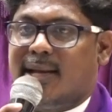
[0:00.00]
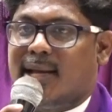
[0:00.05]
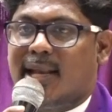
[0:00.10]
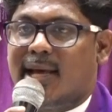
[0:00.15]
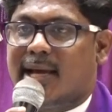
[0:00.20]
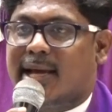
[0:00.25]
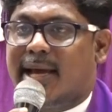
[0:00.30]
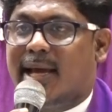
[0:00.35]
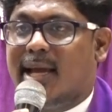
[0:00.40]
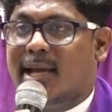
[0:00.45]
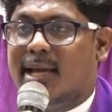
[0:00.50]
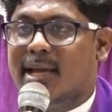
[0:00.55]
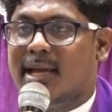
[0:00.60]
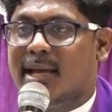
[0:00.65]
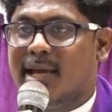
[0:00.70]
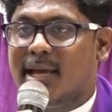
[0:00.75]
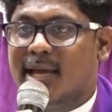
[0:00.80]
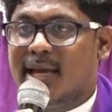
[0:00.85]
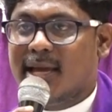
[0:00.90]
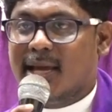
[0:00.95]
என்ன இல்லைங்க
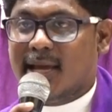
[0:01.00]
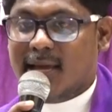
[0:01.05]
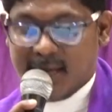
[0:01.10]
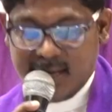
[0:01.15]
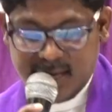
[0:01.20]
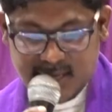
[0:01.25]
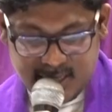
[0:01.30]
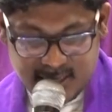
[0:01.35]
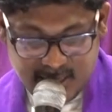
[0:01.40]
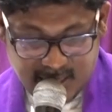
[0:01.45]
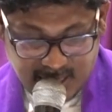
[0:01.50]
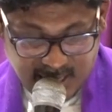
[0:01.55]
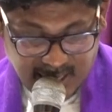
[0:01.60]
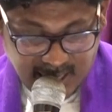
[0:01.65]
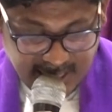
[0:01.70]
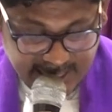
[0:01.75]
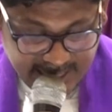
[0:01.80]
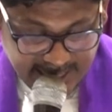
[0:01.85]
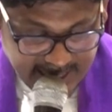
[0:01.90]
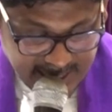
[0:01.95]

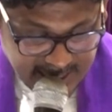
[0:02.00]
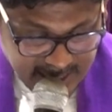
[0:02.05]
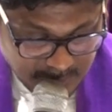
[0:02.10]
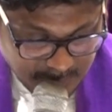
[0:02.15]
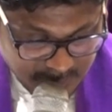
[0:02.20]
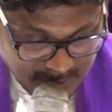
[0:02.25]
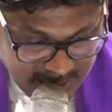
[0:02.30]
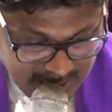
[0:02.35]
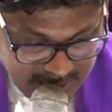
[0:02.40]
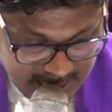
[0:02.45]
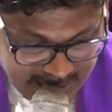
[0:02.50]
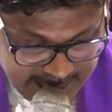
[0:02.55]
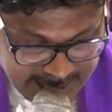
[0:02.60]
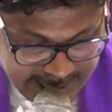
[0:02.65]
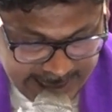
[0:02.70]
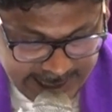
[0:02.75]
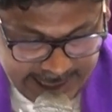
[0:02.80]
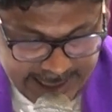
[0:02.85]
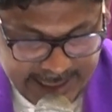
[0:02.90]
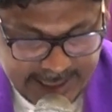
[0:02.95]
நல்ல எண்ணம் இல்லை
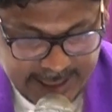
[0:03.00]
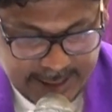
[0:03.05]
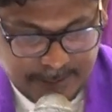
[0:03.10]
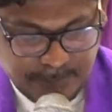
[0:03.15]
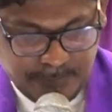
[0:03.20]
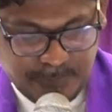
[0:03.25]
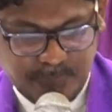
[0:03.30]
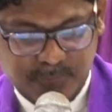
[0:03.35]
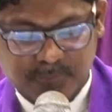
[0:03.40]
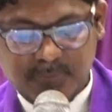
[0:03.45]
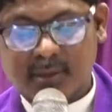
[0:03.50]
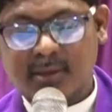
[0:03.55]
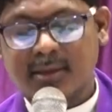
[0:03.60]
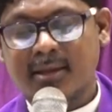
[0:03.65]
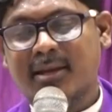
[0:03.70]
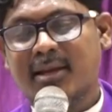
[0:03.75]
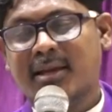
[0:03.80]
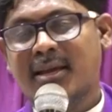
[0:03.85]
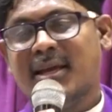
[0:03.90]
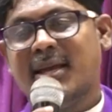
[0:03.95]

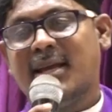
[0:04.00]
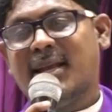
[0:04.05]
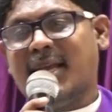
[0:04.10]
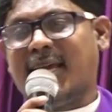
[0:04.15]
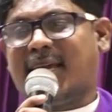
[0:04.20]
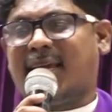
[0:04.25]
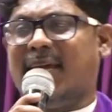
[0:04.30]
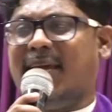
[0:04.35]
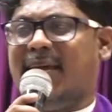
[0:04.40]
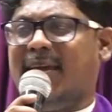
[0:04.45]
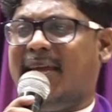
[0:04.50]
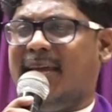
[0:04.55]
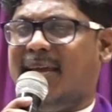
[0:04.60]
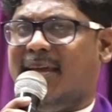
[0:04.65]
இன்னைக்கு